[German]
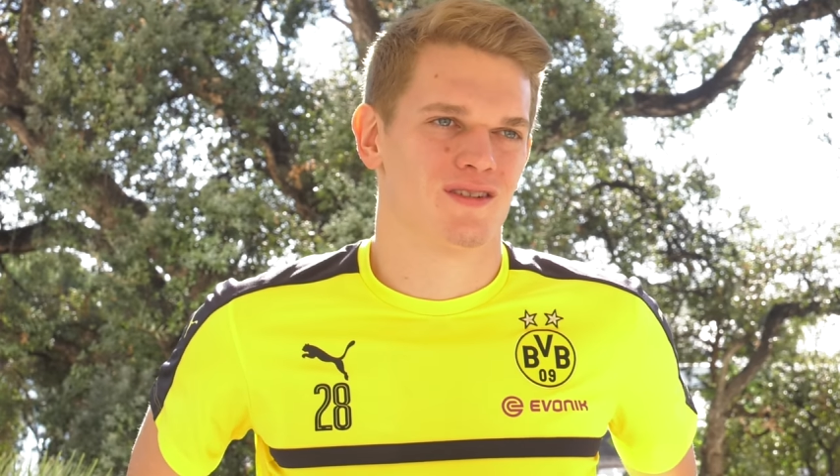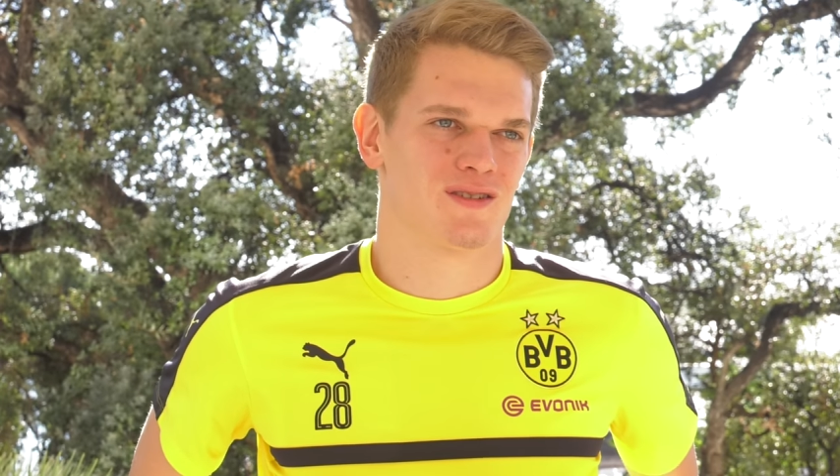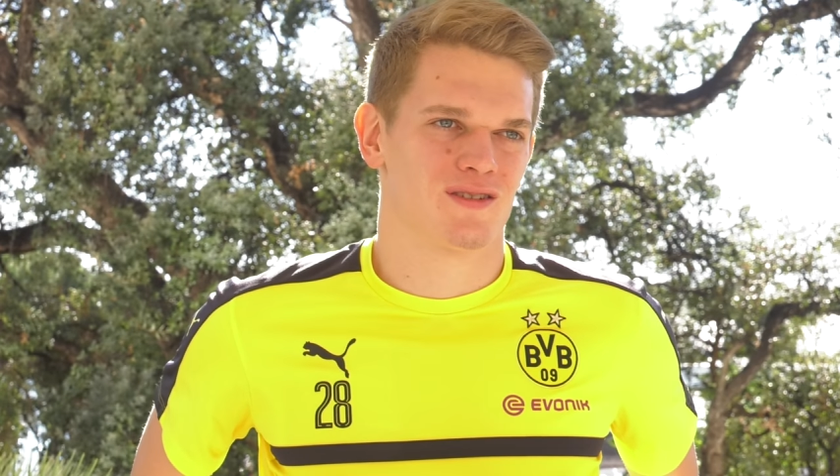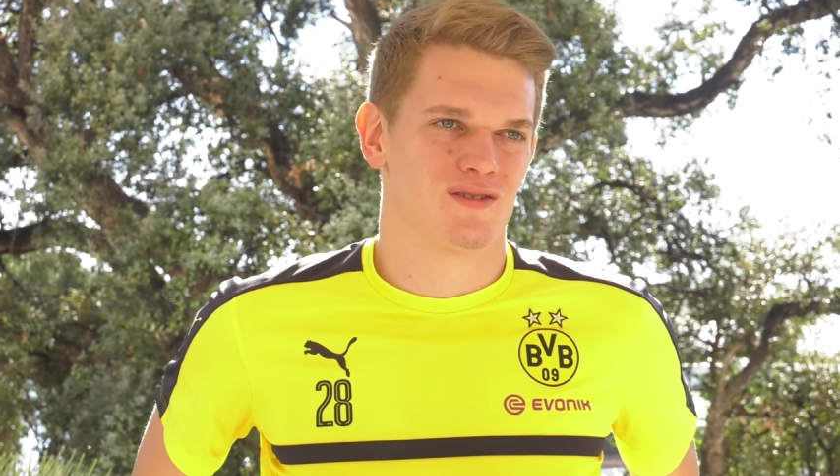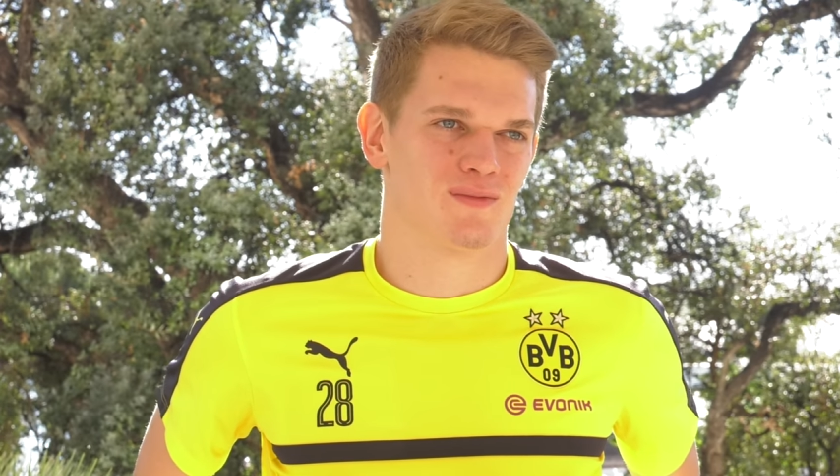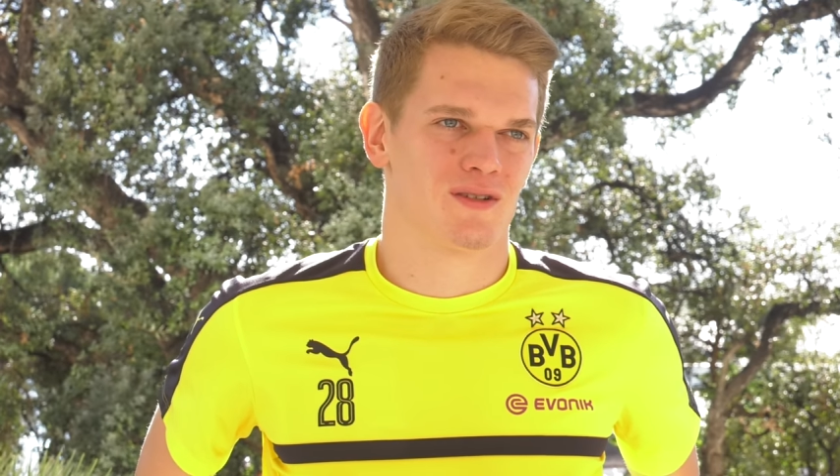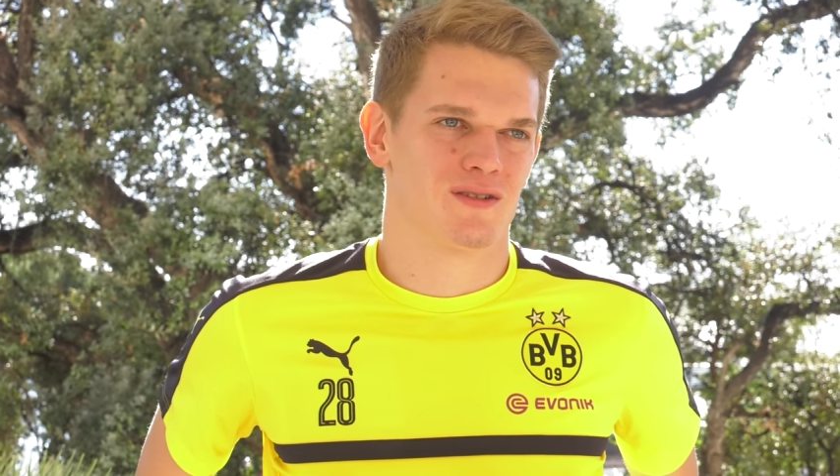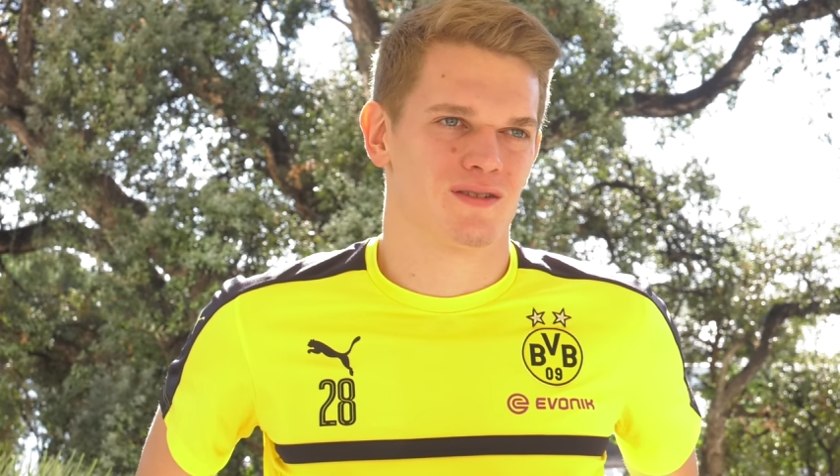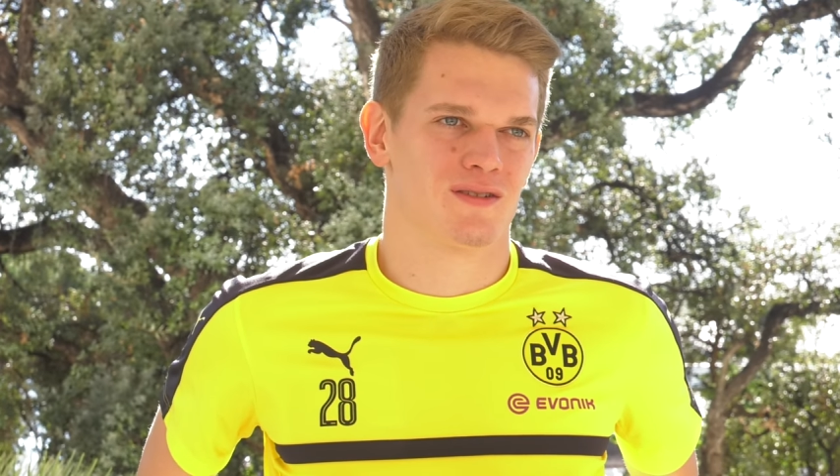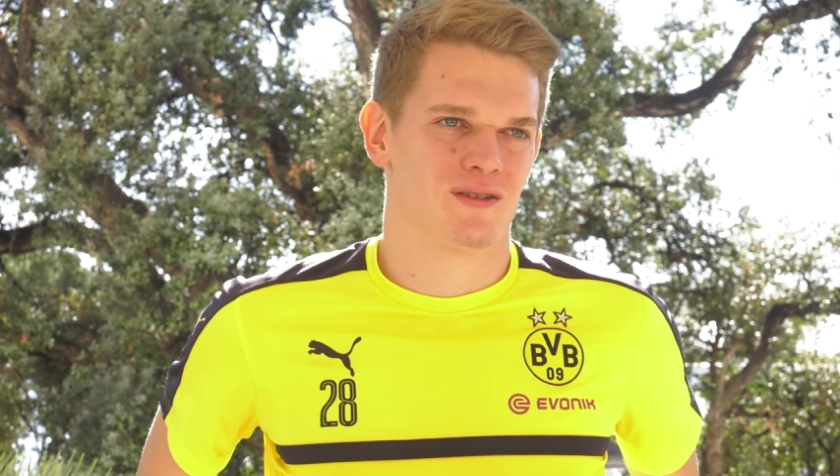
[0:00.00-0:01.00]
dass, dass man
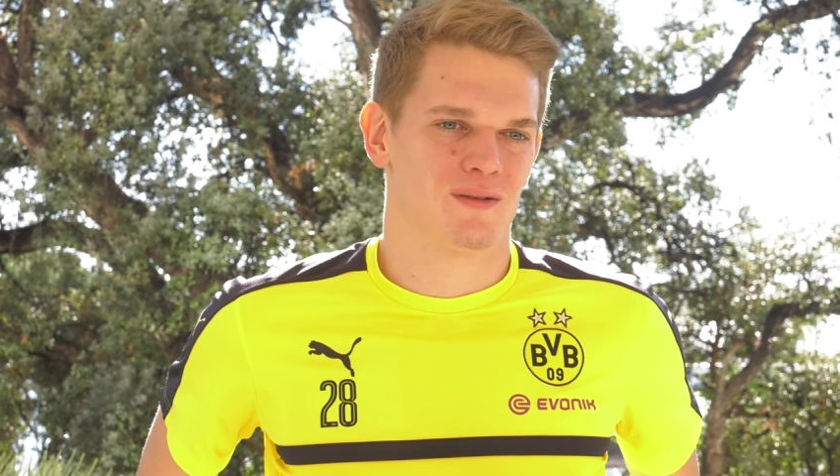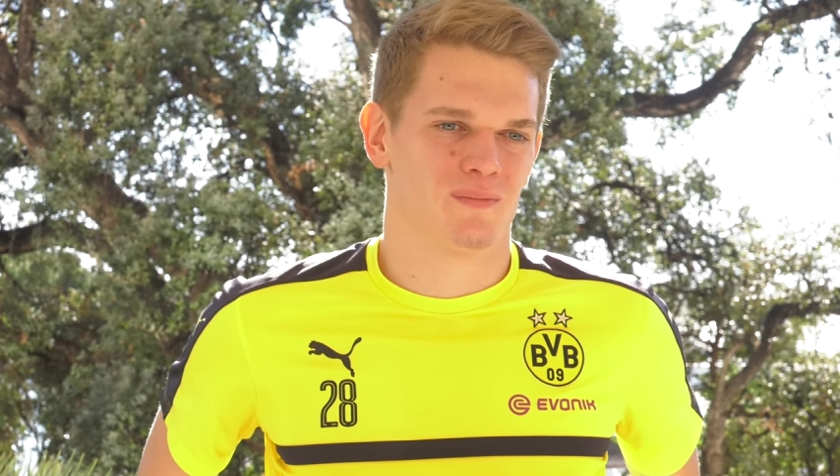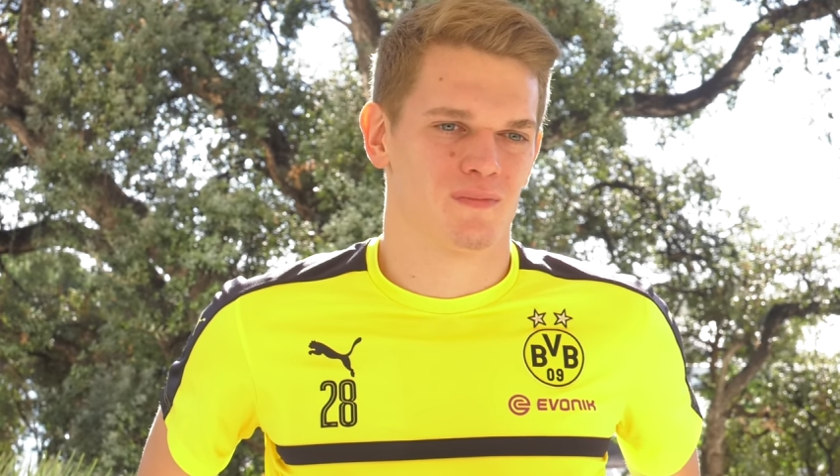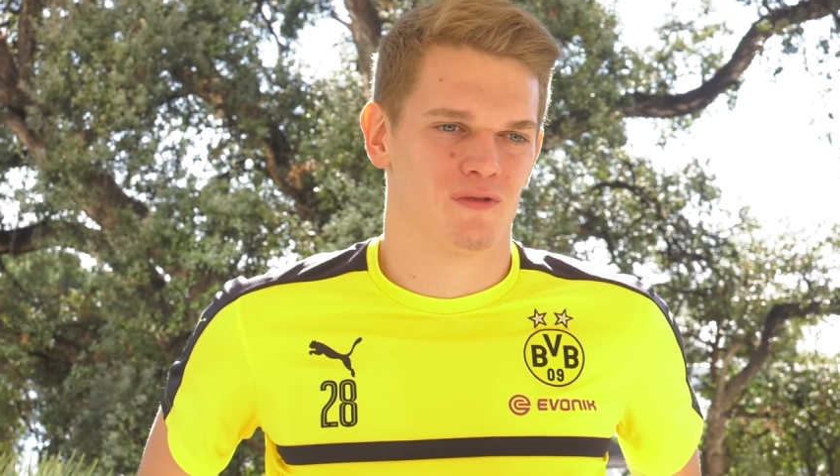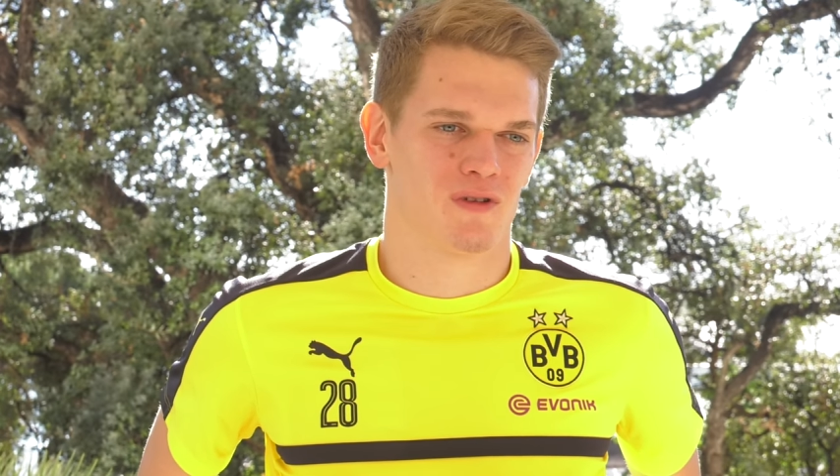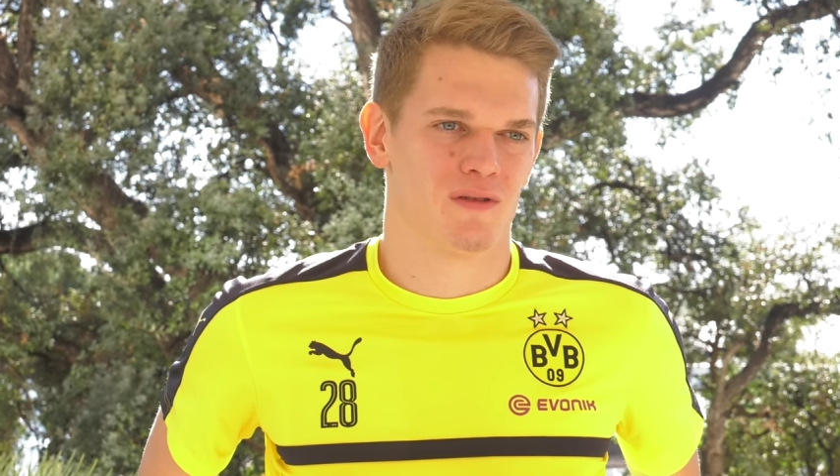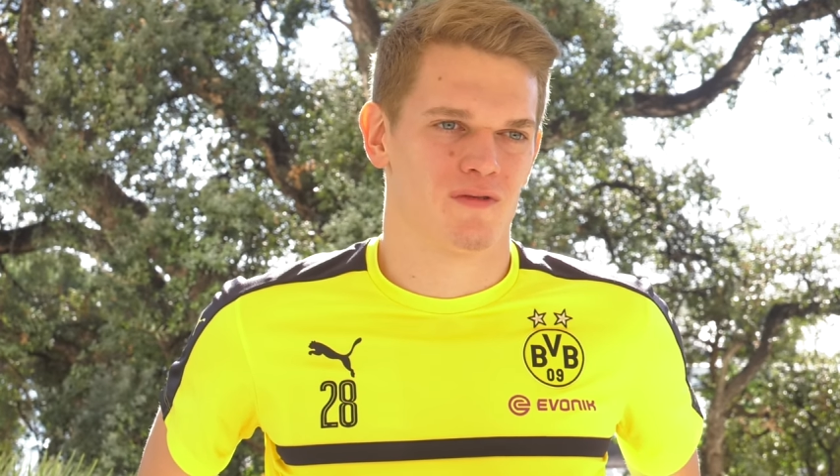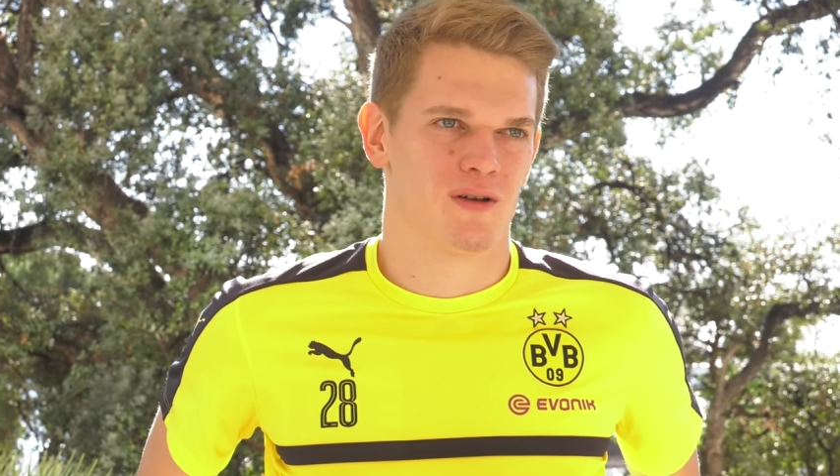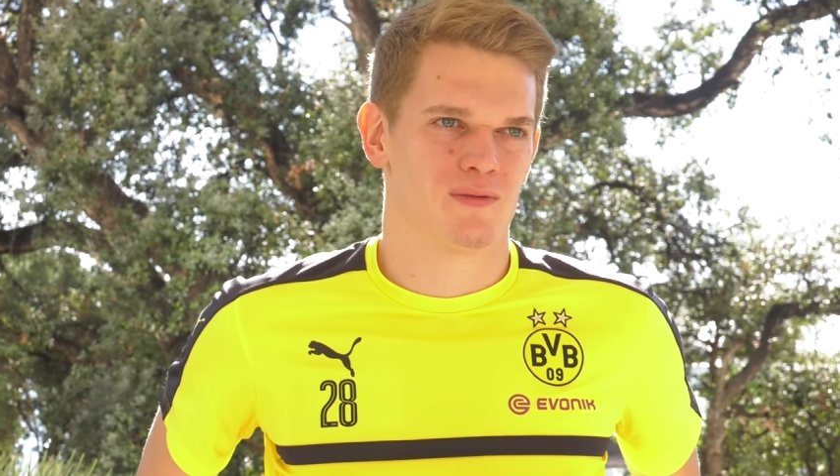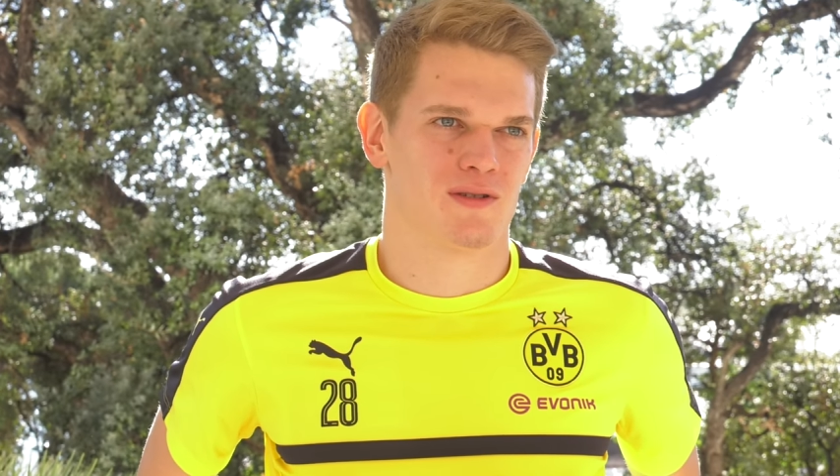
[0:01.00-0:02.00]
das ähm, auf keinen
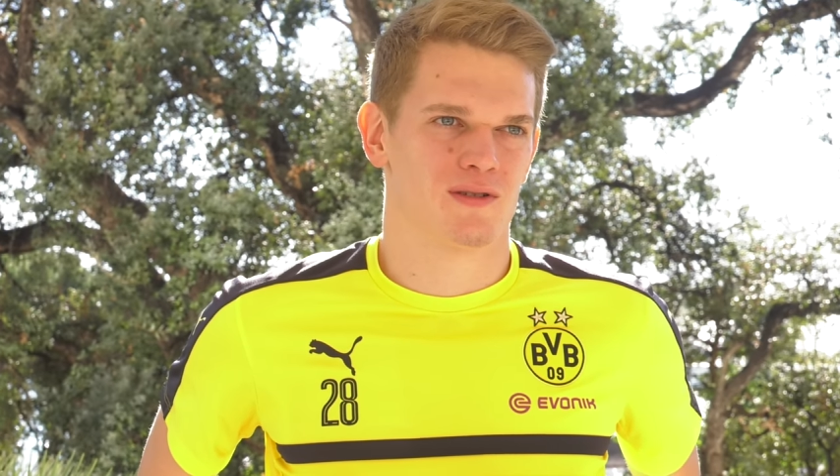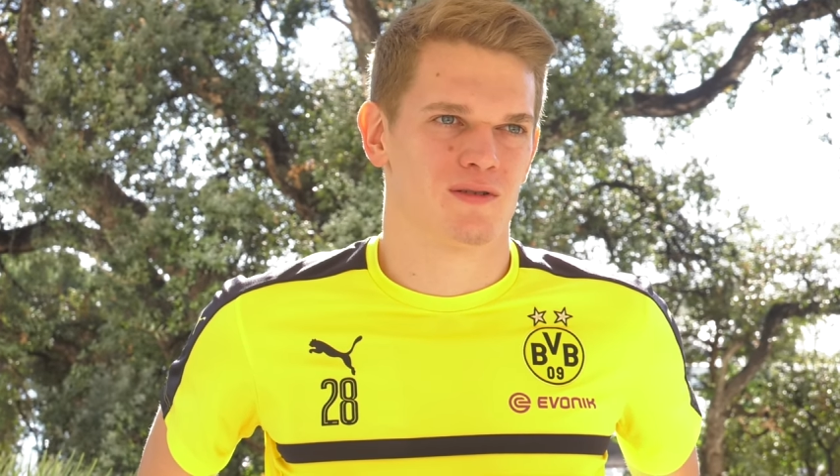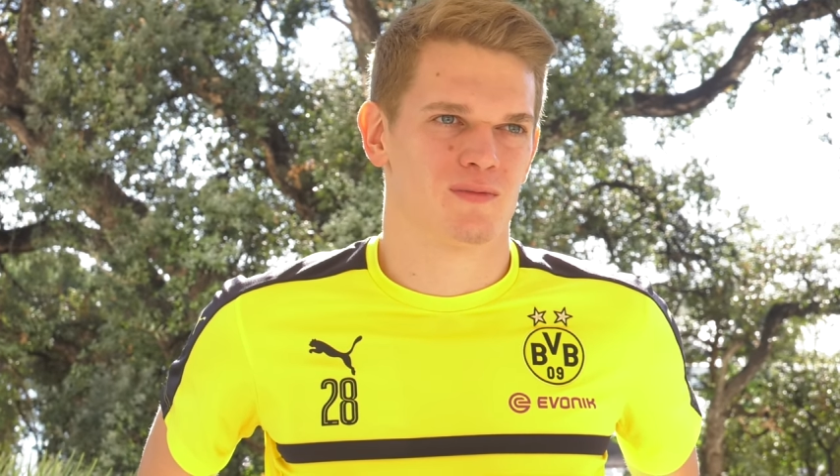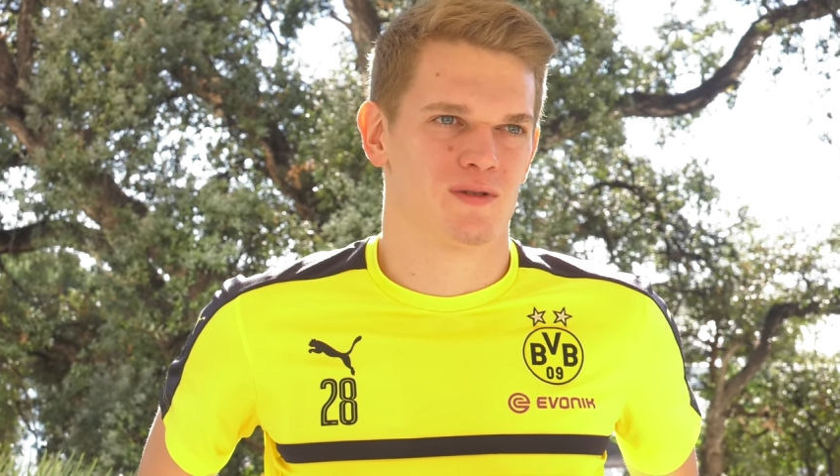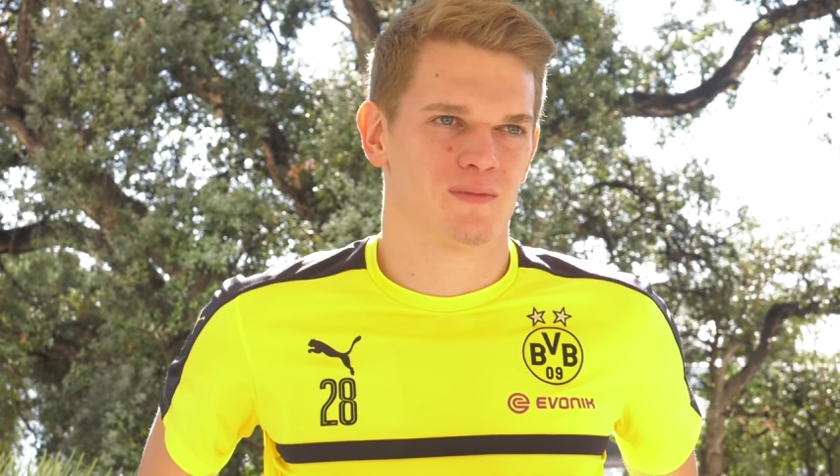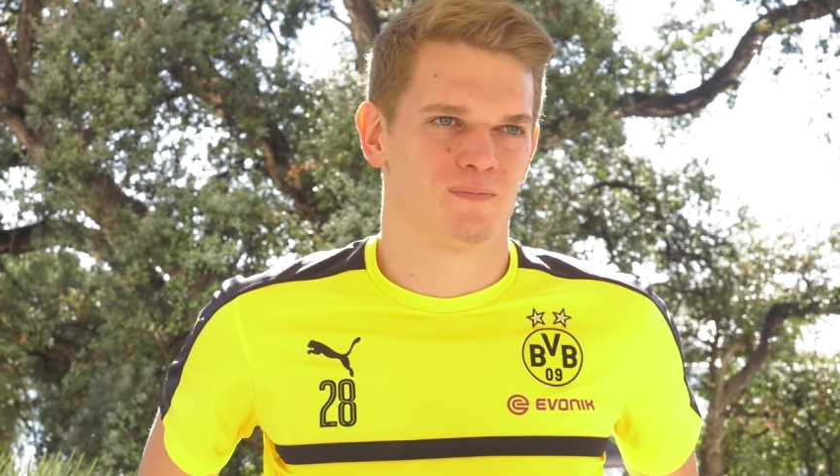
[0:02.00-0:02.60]
Fall absichtlich macht.